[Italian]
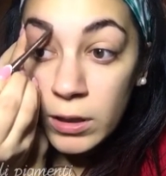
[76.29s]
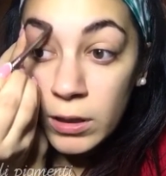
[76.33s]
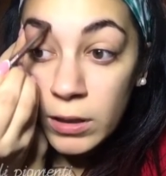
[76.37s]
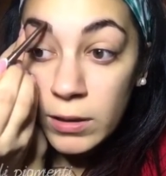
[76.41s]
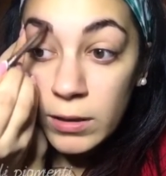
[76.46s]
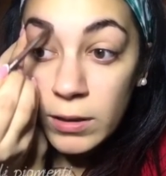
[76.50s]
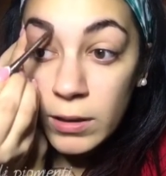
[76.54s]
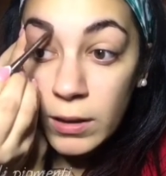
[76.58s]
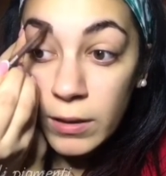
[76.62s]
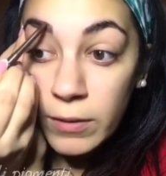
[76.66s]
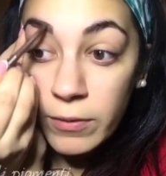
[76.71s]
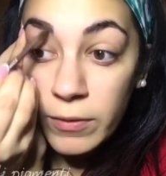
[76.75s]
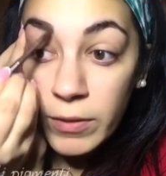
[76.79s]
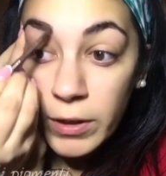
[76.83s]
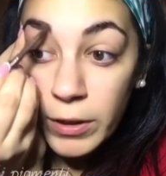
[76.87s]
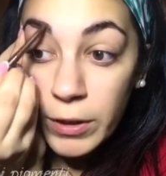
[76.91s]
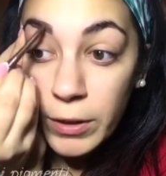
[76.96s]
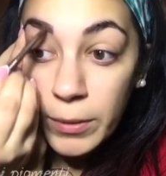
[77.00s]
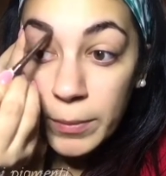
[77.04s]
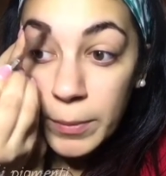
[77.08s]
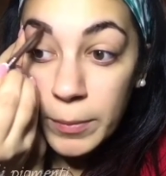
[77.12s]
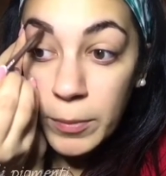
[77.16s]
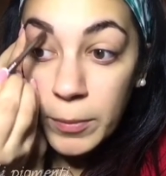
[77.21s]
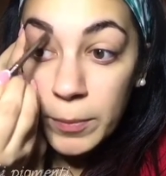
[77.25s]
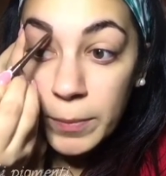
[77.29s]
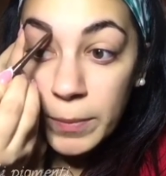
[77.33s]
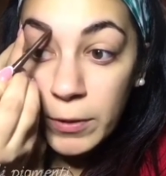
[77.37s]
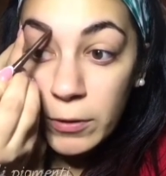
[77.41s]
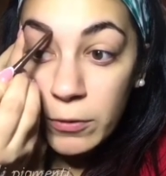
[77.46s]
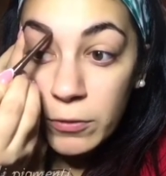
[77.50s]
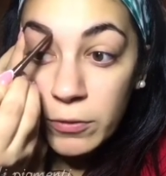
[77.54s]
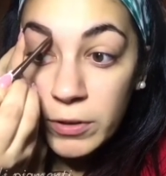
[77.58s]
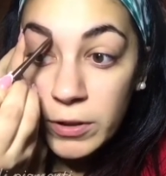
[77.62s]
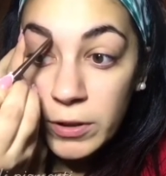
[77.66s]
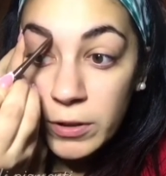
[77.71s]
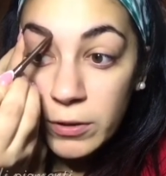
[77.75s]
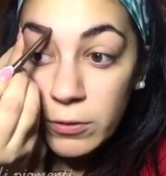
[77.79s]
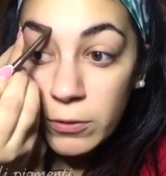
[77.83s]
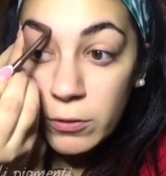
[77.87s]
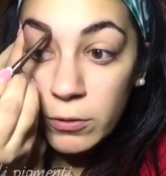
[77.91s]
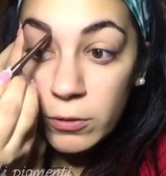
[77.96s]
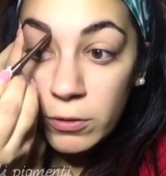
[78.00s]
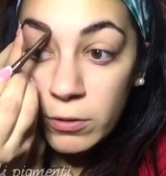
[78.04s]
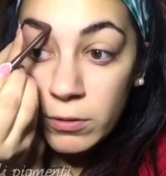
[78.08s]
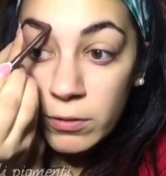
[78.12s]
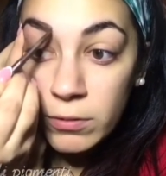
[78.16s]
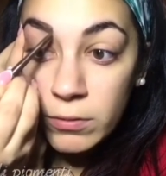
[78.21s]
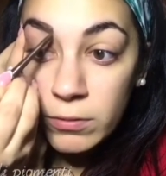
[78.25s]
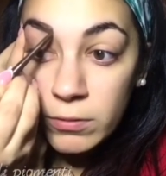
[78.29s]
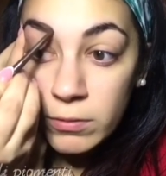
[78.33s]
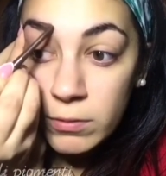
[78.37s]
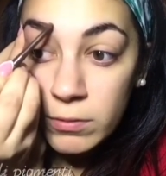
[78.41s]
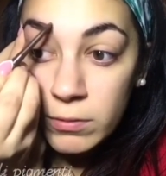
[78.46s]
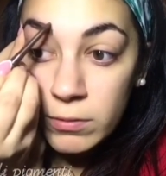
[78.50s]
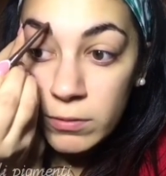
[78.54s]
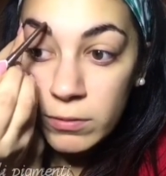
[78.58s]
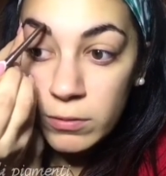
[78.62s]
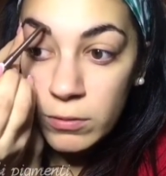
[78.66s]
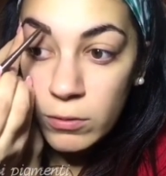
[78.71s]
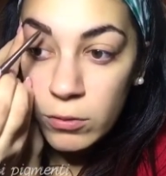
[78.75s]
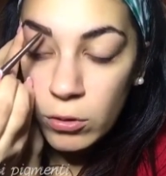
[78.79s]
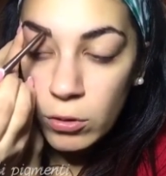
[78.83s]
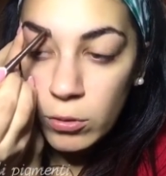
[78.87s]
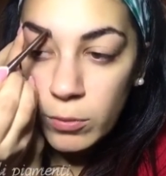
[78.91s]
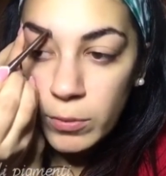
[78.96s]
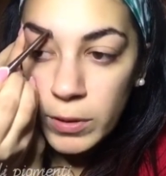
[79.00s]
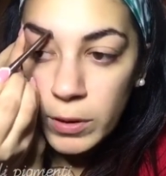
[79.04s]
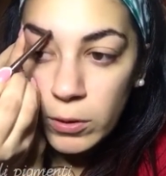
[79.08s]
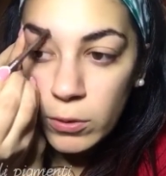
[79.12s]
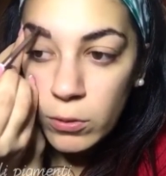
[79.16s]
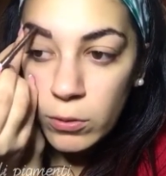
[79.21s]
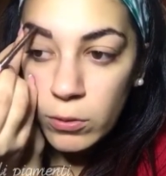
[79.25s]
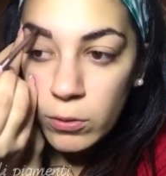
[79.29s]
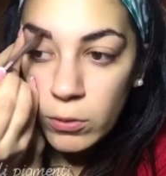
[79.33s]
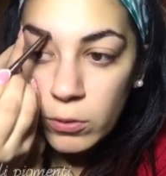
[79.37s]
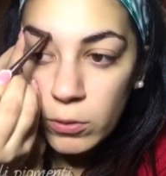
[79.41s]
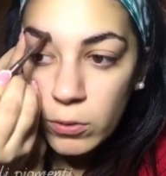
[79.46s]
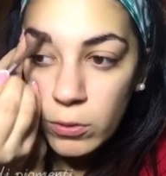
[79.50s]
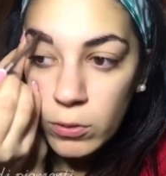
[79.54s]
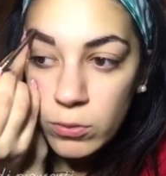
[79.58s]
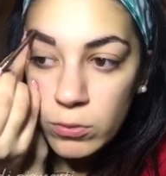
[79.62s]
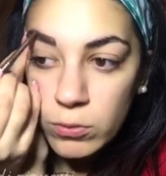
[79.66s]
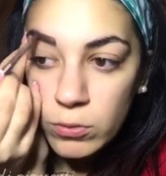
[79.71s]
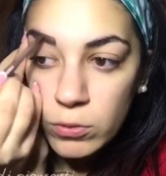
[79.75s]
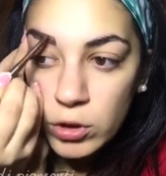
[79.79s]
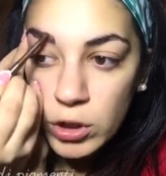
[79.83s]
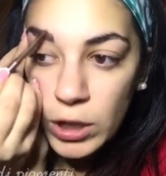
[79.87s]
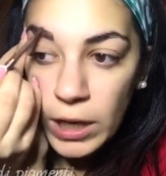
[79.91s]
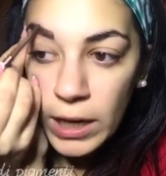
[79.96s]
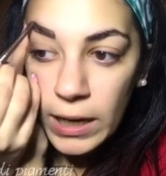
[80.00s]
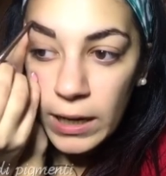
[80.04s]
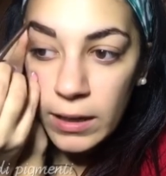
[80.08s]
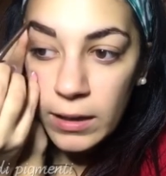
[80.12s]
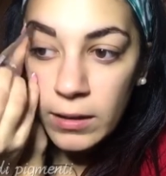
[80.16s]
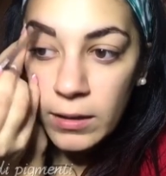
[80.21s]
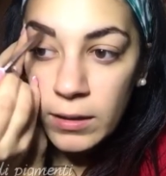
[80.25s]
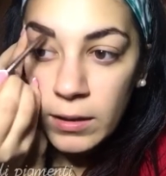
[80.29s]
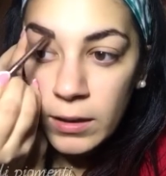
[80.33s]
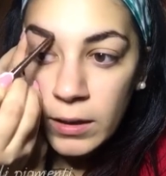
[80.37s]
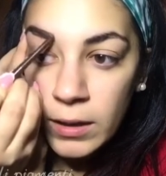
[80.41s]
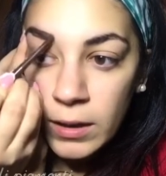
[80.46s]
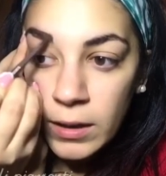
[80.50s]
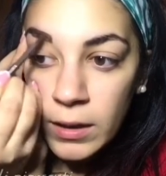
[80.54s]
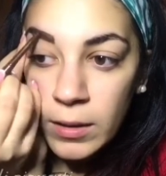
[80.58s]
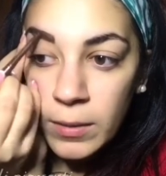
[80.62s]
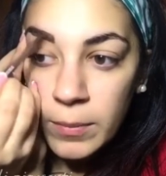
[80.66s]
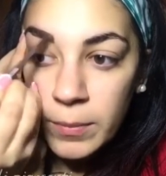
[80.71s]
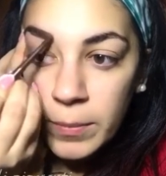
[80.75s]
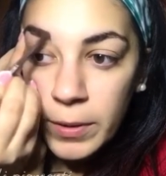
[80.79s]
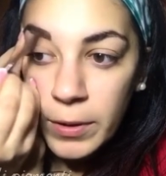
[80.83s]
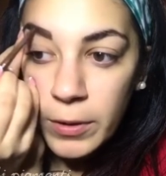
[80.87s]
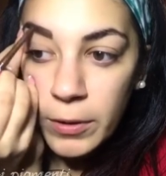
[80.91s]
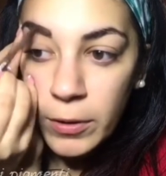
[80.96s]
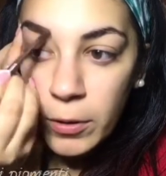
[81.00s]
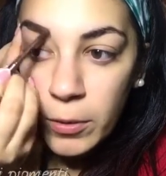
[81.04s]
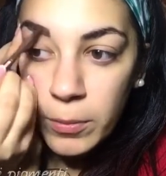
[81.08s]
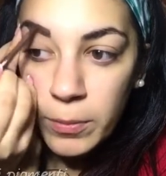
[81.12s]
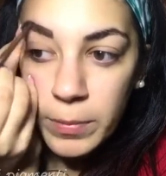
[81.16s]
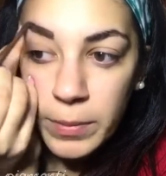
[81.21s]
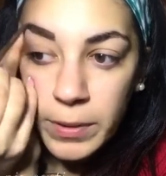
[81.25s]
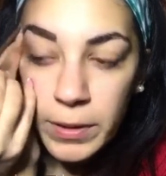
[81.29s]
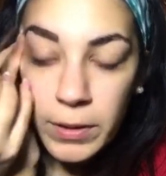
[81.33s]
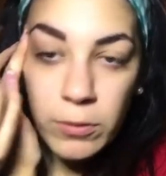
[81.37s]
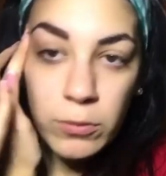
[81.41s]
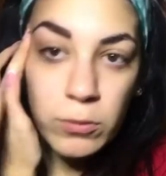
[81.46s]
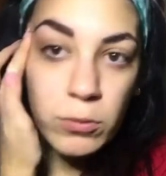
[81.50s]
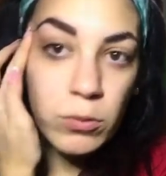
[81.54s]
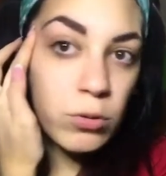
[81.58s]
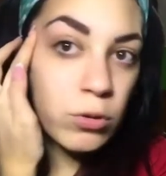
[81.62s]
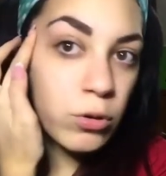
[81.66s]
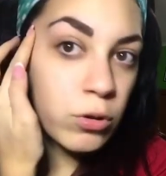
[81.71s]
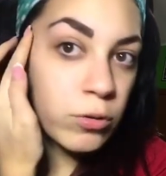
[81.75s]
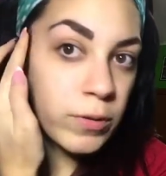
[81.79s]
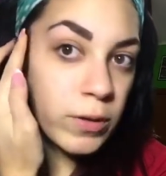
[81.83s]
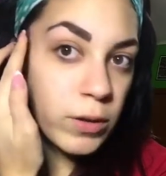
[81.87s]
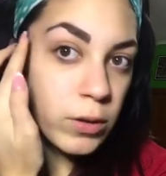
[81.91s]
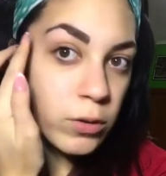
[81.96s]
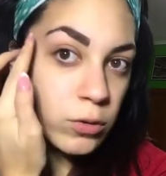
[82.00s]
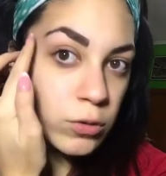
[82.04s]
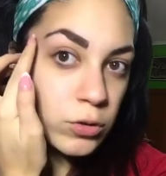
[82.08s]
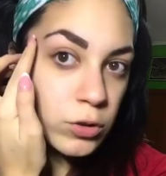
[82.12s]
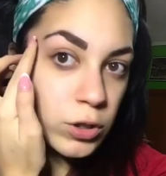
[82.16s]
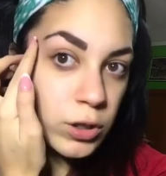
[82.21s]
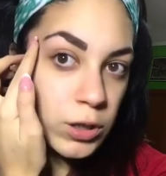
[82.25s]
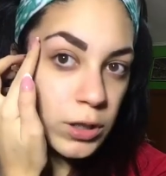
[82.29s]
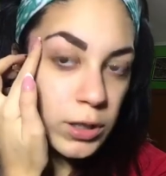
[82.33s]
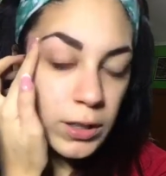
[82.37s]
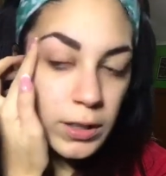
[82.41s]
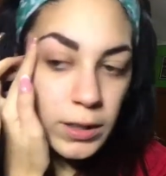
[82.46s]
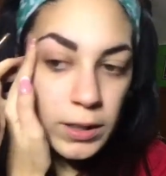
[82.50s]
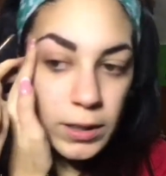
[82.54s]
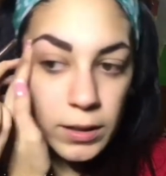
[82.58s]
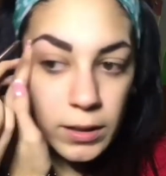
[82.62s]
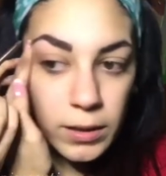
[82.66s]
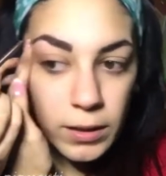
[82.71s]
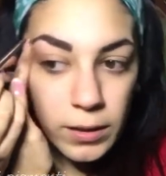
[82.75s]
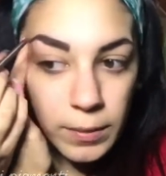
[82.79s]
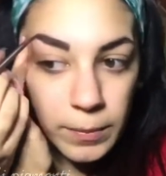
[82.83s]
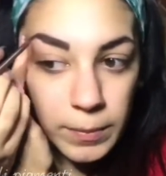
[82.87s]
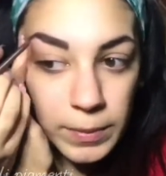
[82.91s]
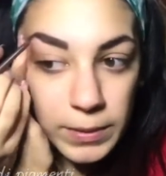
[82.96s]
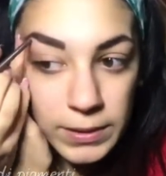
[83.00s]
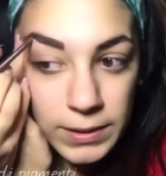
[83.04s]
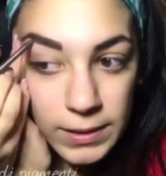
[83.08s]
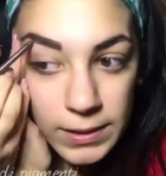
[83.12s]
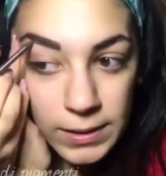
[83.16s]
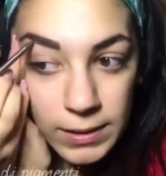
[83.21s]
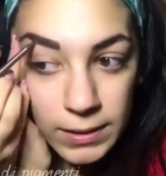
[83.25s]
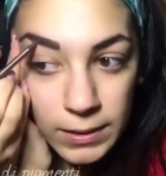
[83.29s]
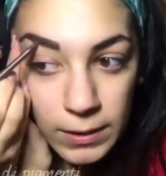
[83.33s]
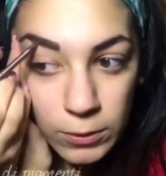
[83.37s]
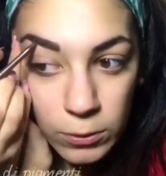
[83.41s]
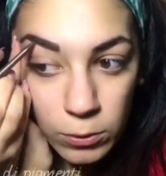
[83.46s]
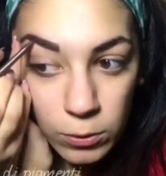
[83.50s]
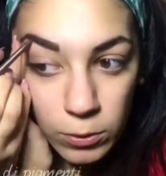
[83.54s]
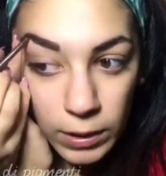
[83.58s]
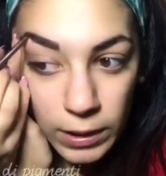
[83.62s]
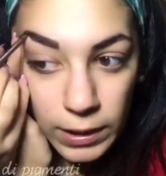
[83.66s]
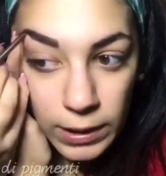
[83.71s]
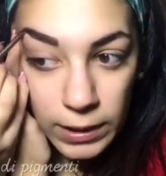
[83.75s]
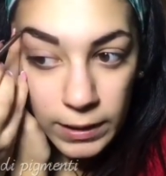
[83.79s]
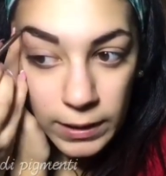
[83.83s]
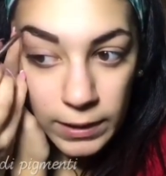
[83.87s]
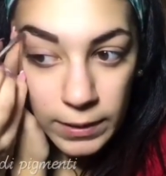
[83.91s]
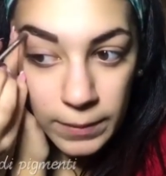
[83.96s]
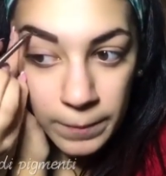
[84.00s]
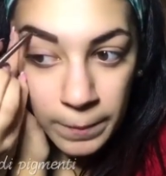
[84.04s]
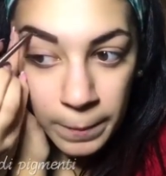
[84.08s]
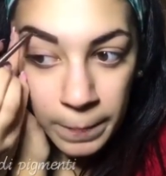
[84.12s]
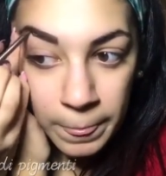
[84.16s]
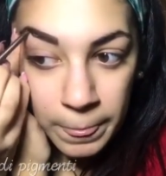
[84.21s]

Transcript: del vero e proprio pelo finto come con un gel però per un trucco veloce e abbastanza naturale